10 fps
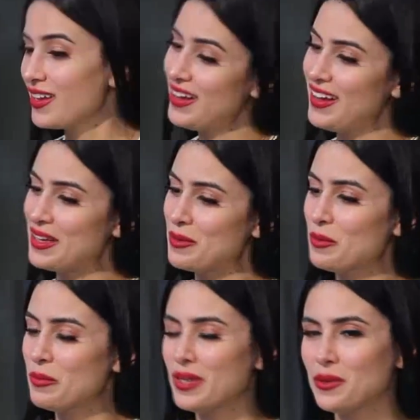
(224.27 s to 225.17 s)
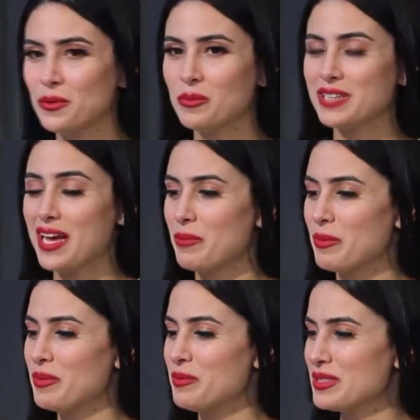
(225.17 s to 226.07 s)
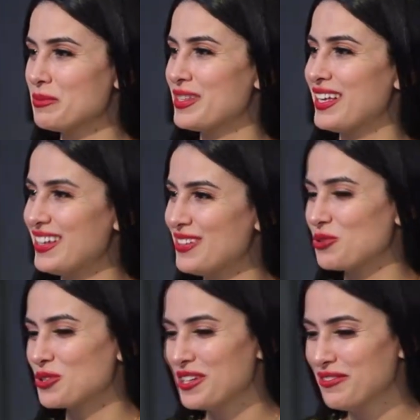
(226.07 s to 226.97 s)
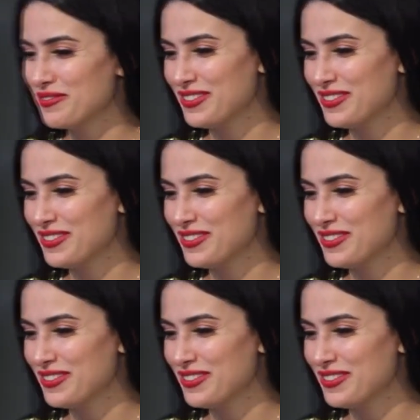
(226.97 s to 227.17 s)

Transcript: اي من بكري هو مش حابب يمس بيديته شيف